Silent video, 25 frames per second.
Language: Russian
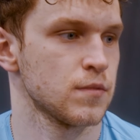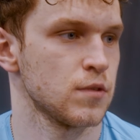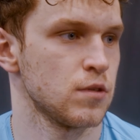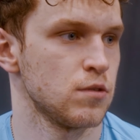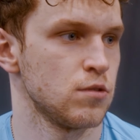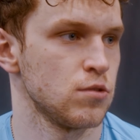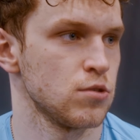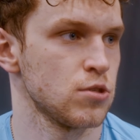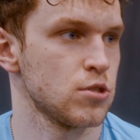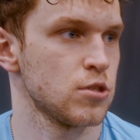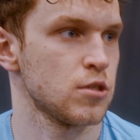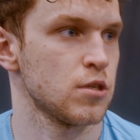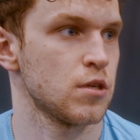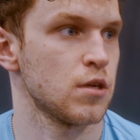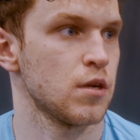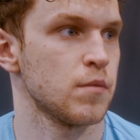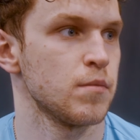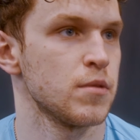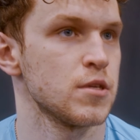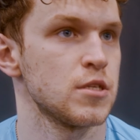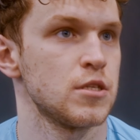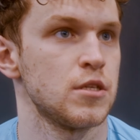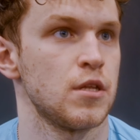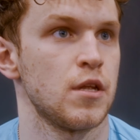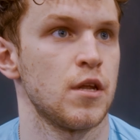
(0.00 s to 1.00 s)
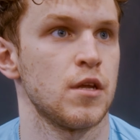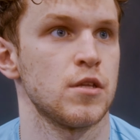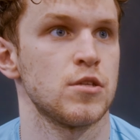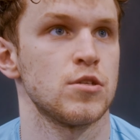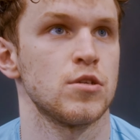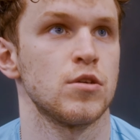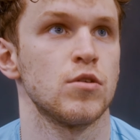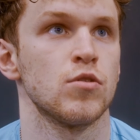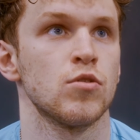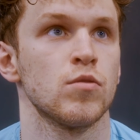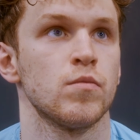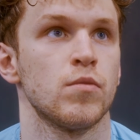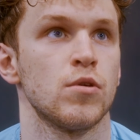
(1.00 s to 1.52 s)
остро обострять
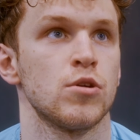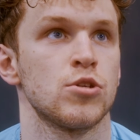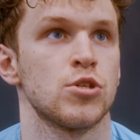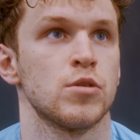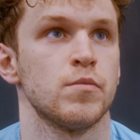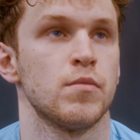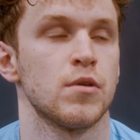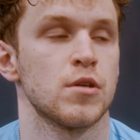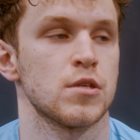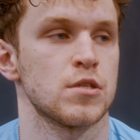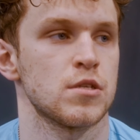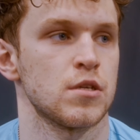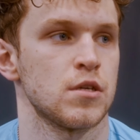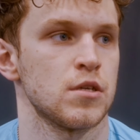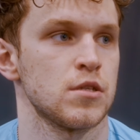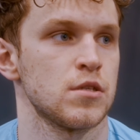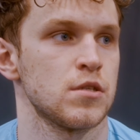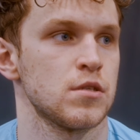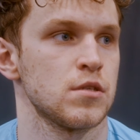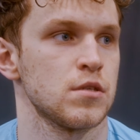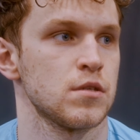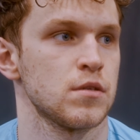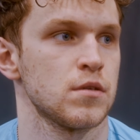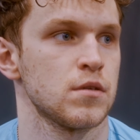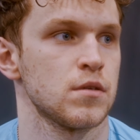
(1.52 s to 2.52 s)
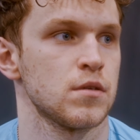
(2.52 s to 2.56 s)
игру, больше бросать.